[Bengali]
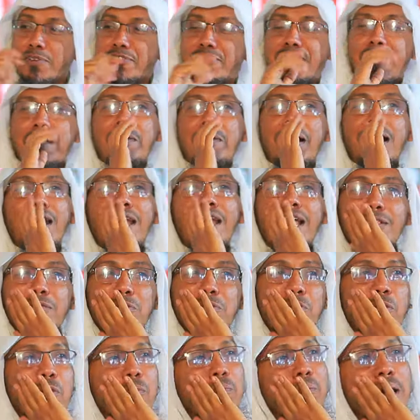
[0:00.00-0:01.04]
বুঝলাম আল্লাহ
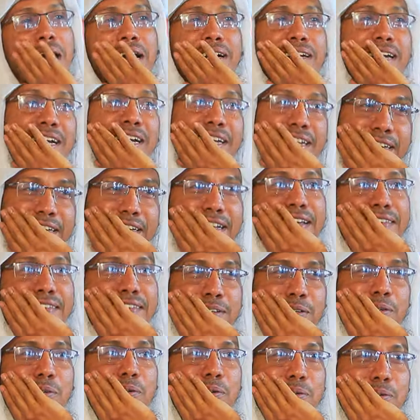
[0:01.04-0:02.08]
তোর বাগদা ঠিক আছে
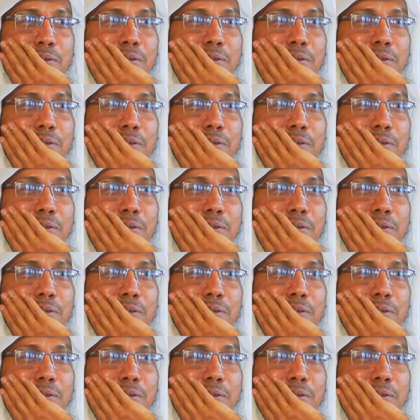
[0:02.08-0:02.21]
ও